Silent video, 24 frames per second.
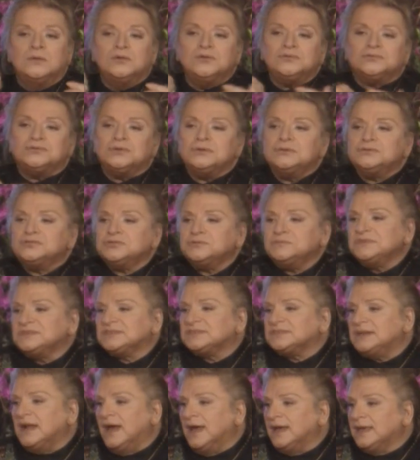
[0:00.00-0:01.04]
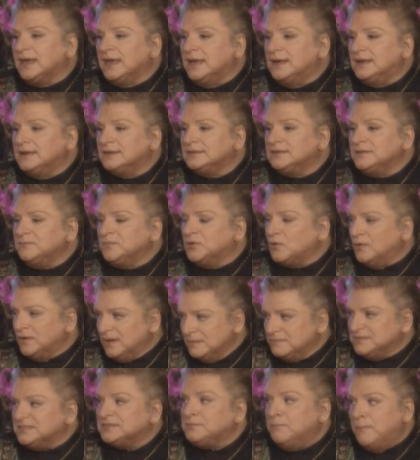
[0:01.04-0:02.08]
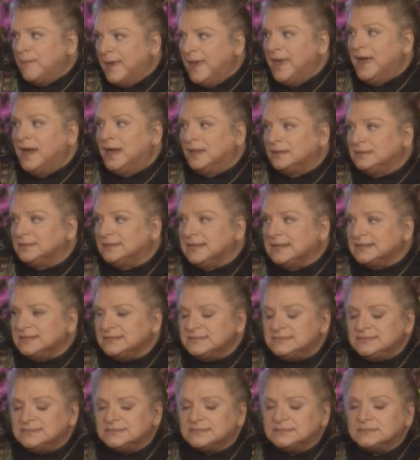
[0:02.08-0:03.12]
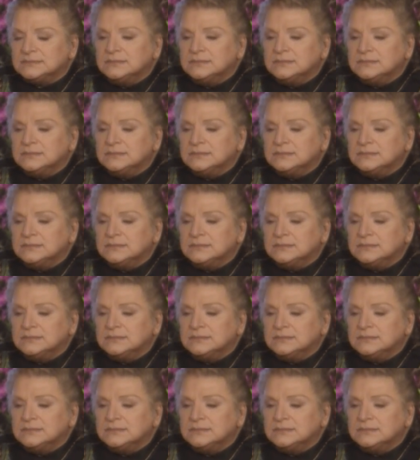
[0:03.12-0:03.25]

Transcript: Üçüncü mısra gelirdim ki ona biz meyan deriz.